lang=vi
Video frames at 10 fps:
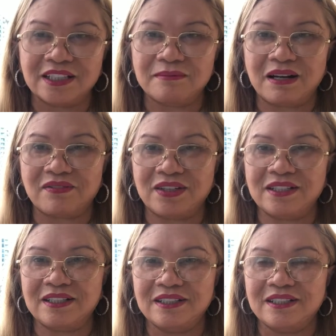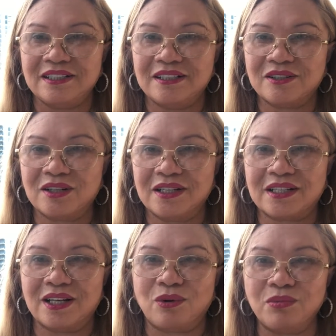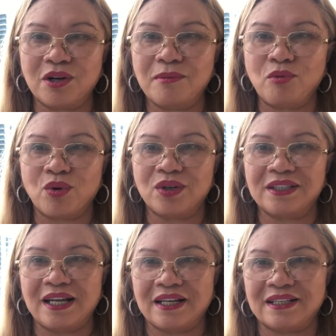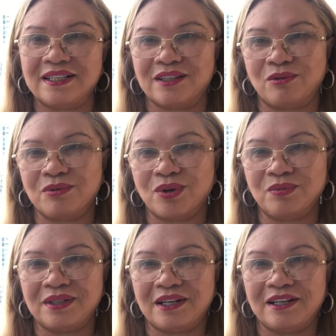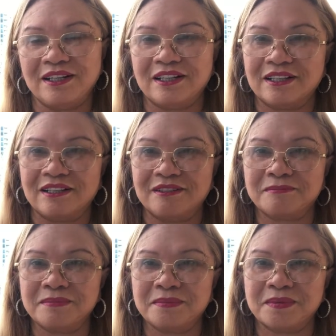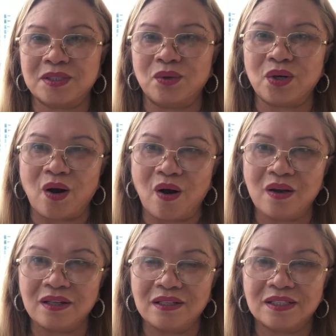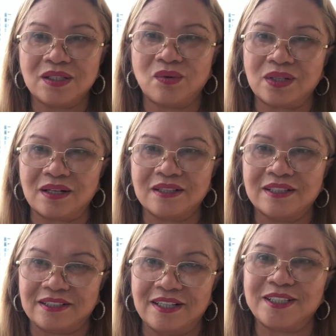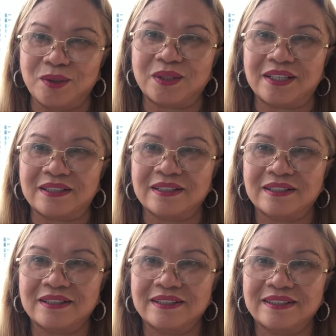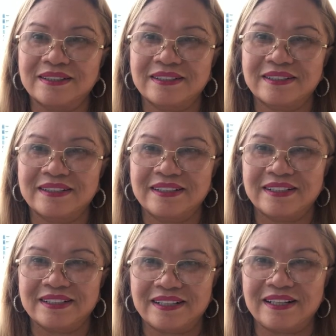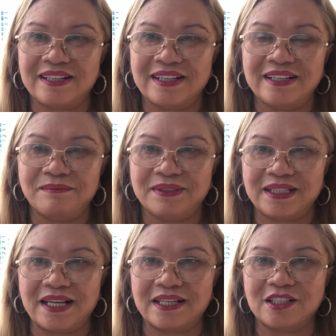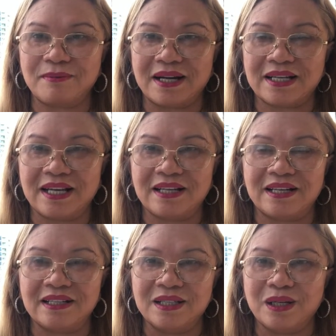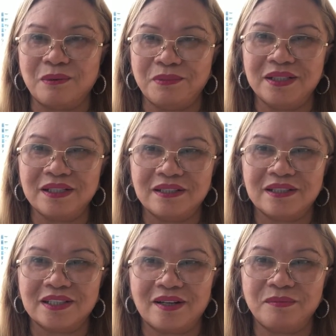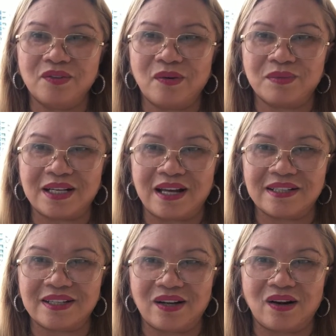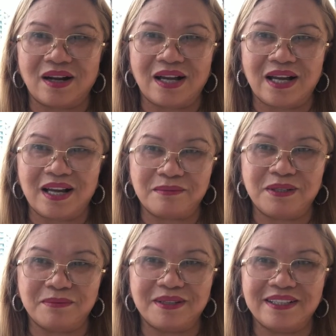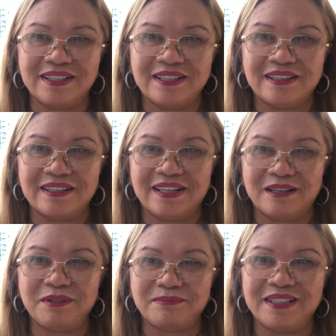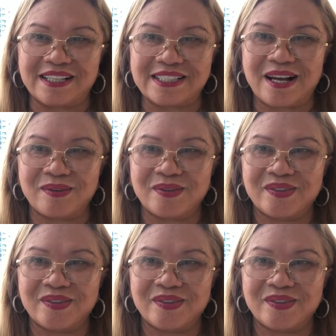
thì bạn phải à, là cũng có một có dài thì là cũng cũng là à, chịu khó chịu cực thì lấy nhiều tiền đó là giải nghĩa cho bạn nghe là à, mướn cho mướn phòng trọ trọ Airbnb Airbnb là sao